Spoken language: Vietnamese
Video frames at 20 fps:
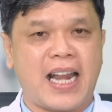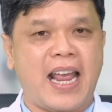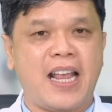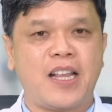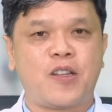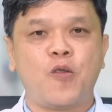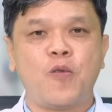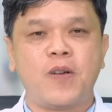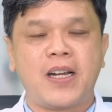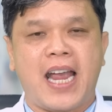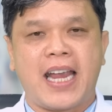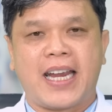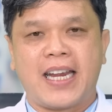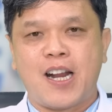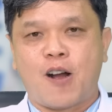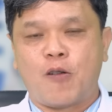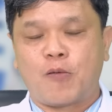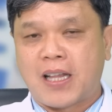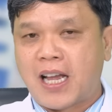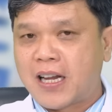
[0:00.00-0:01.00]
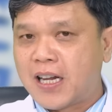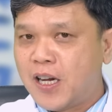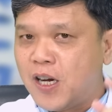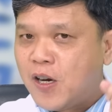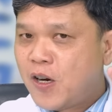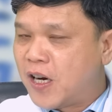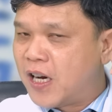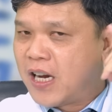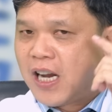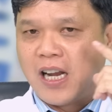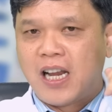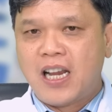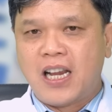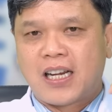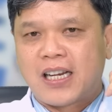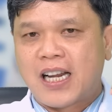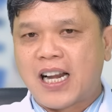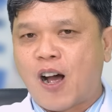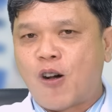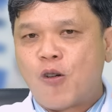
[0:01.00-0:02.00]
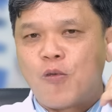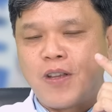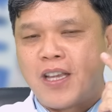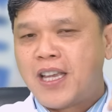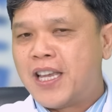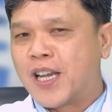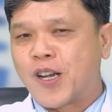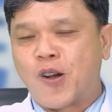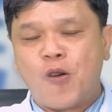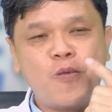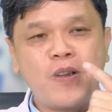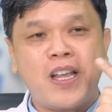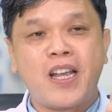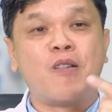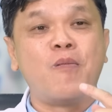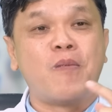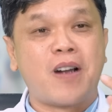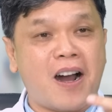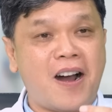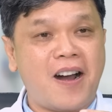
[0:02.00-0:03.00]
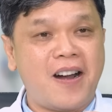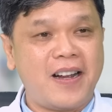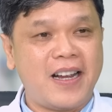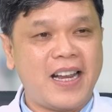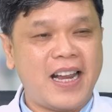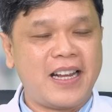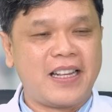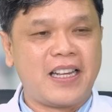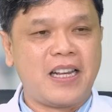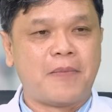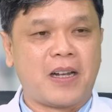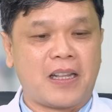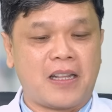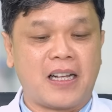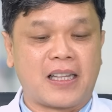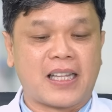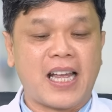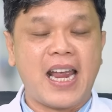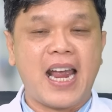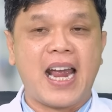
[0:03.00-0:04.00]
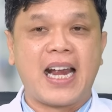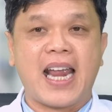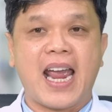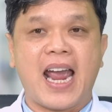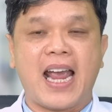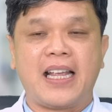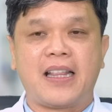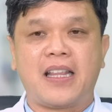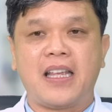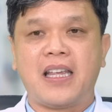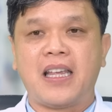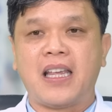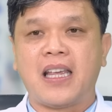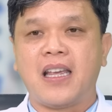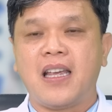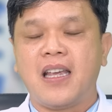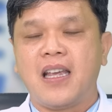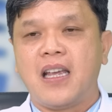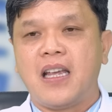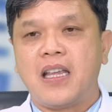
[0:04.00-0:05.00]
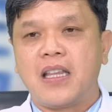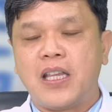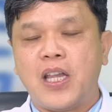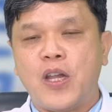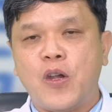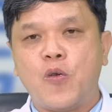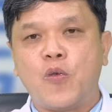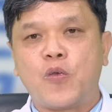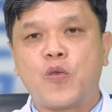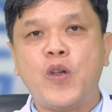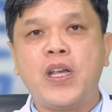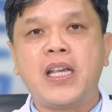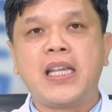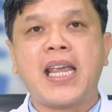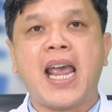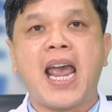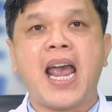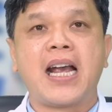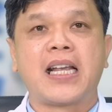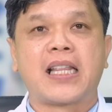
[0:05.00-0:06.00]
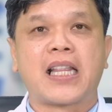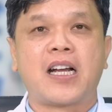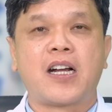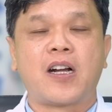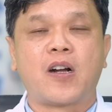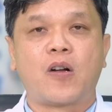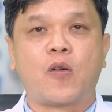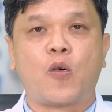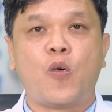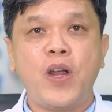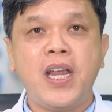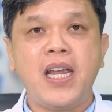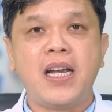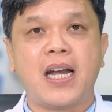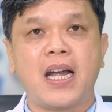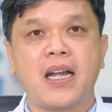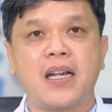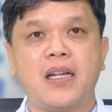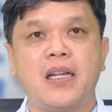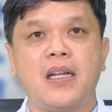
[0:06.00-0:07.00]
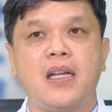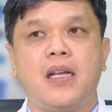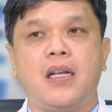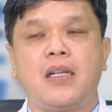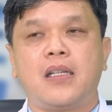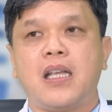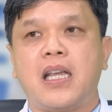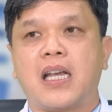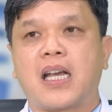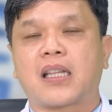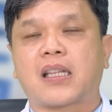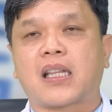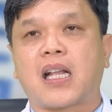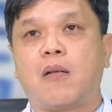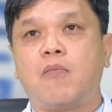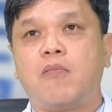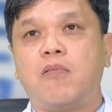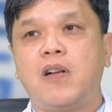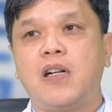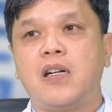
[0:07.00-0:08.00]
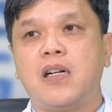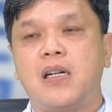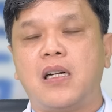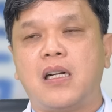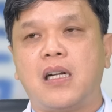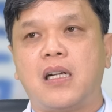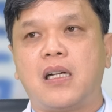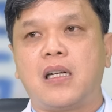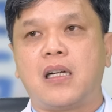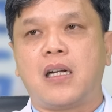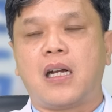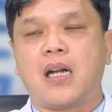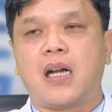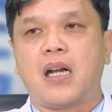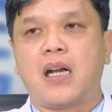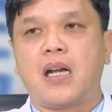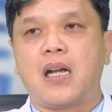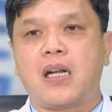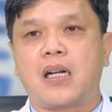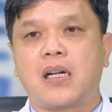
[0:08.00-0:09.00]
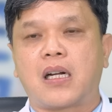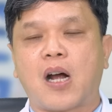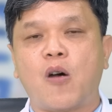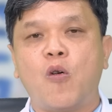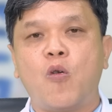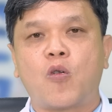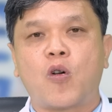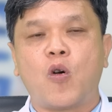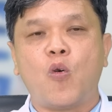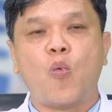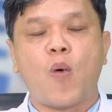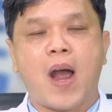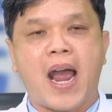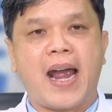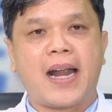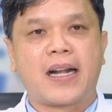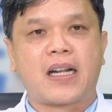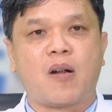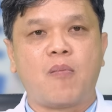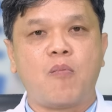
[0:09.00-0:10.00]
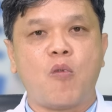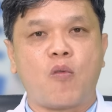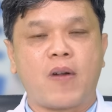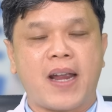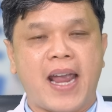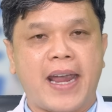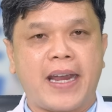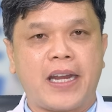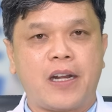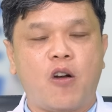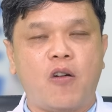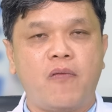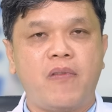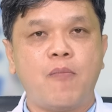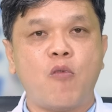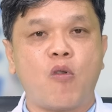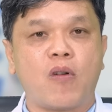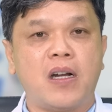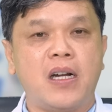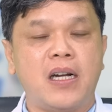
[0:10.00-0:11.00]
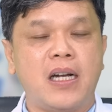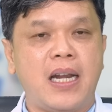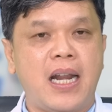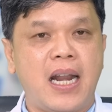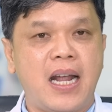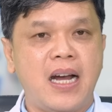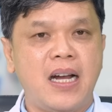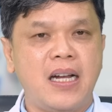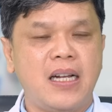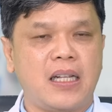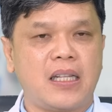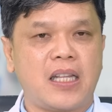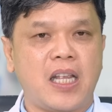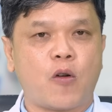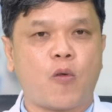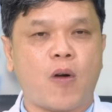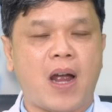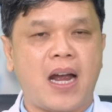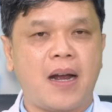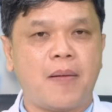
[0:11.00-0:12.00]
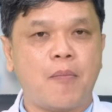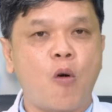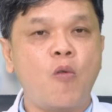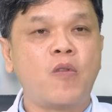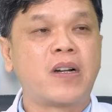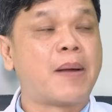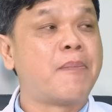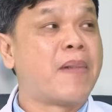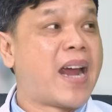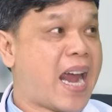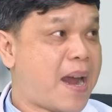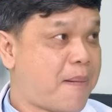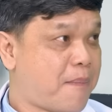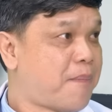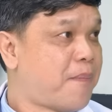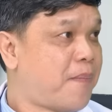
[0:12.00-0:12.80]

lẽ suốt ngày cái đầu ta cứ đậu gì củ gì cũng khó à, nhưng mà thực tế hàng ngày thì nhiều chuyên gia người ta khuyên á, thì cái tổng lượng à, rau củ quả trong một ngày đối với một người lớn thì khoảng bốn trăm gram.